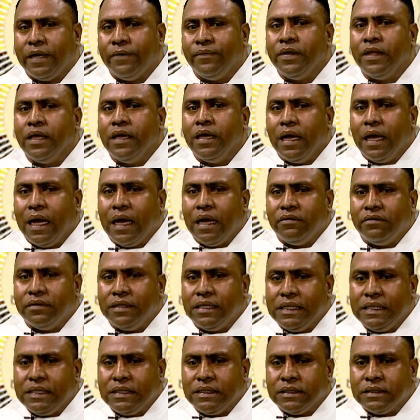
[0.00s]
haune
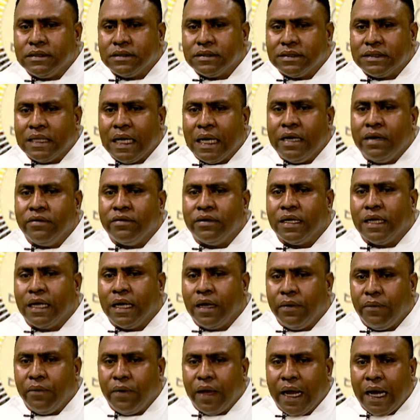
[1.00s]
sayona
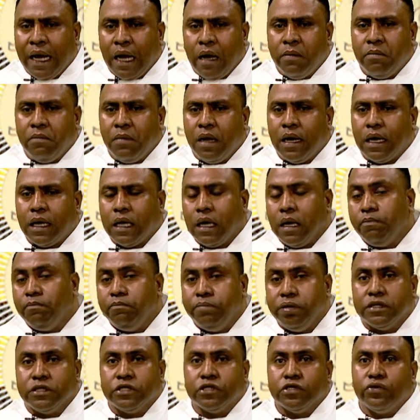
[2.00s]
ema ka
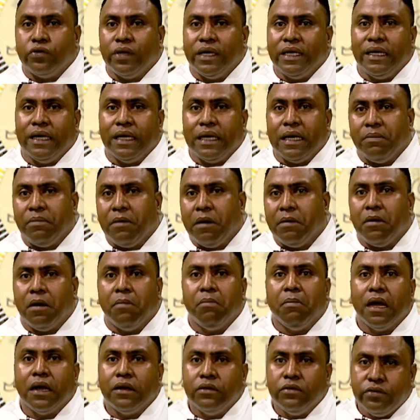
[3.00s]
dan ne memang
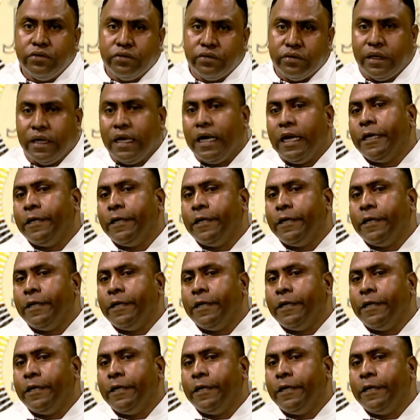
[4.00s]
maduro kalah.